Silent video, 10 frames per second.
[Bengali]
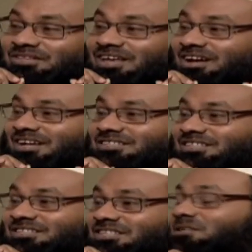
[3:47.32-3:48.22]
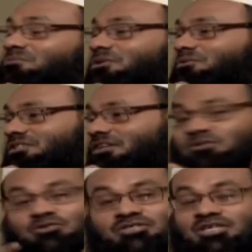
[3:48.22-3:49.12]
তার কাজকে শির্ক মনে করছেন
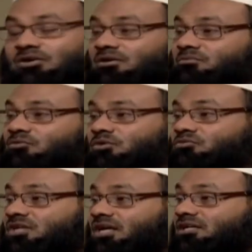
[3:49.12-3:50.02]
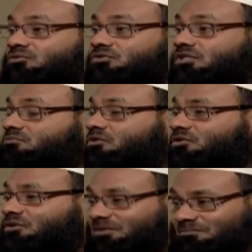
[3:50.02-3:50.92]
অথচ সে মূর্তি পূজাকে কিন্তু শির্ক মনে
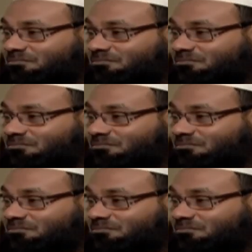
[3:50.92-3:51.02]
করে